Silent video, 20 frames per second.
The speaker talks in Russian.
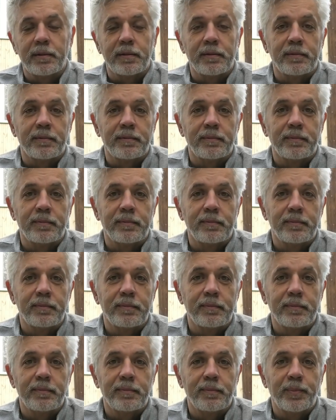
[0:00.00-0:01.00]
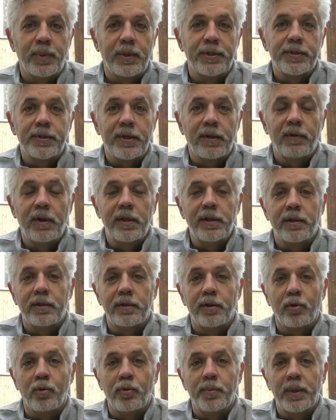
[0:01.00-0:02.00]
э, представления
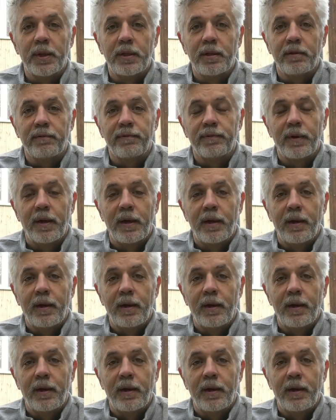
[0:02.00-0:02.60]
документов,